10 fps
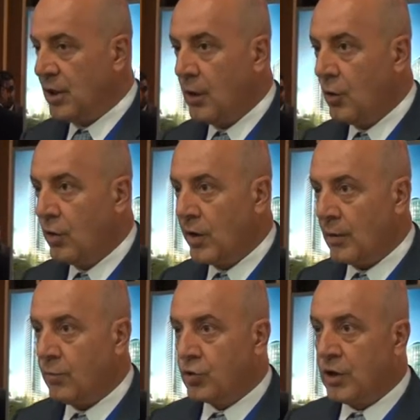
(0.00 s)
iş GE
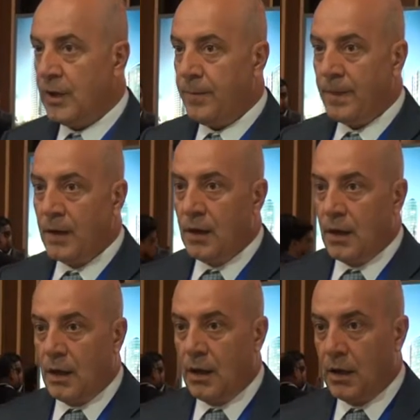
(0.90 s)
olarak burada
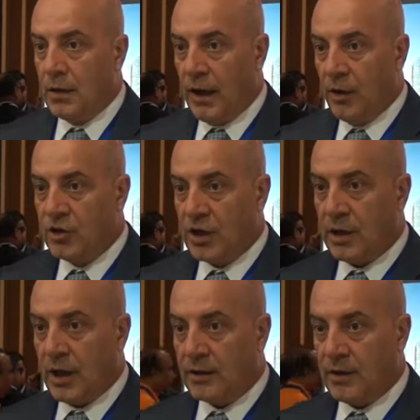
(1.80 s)
e, daha önce
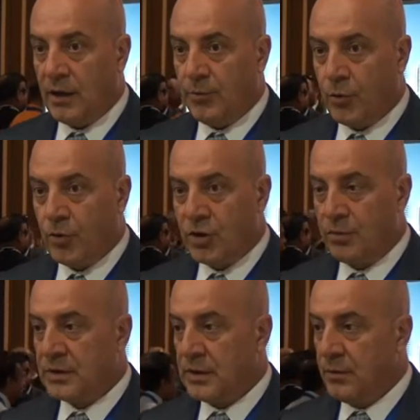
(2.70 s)
Kartal
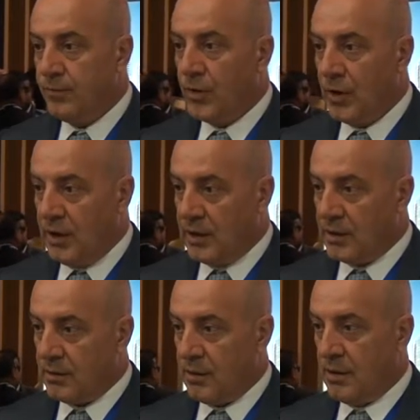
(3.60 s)
projemizin ilk
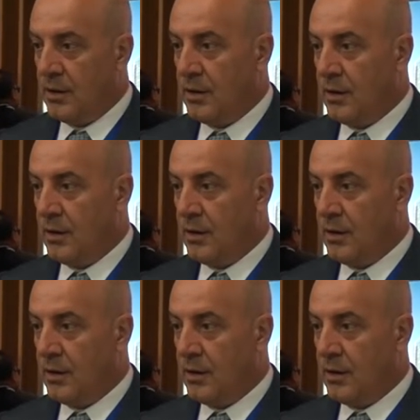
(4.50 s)
e, e,